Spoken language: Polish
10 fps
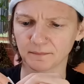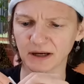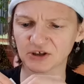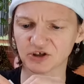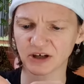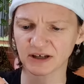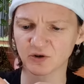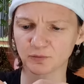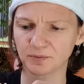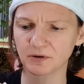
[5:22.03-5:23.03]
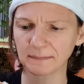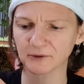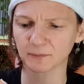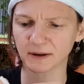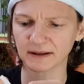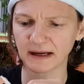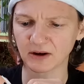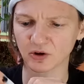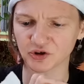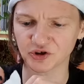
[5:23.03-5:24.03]
Patrzcie, jaki kupiłam dobrej
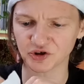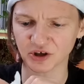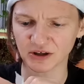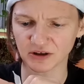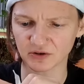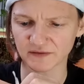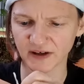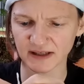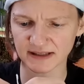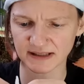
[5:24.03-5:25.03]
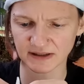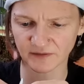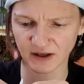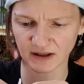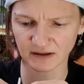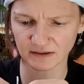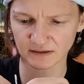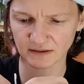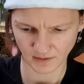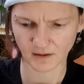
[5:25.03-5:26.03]
jakości, się nie rozwarstwia.
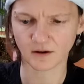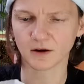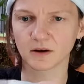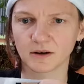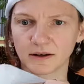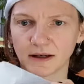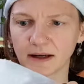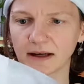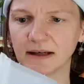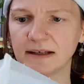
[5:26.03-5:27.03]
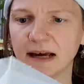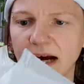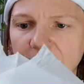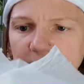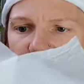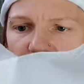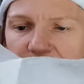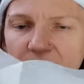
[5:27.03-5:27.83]
O, idealnie.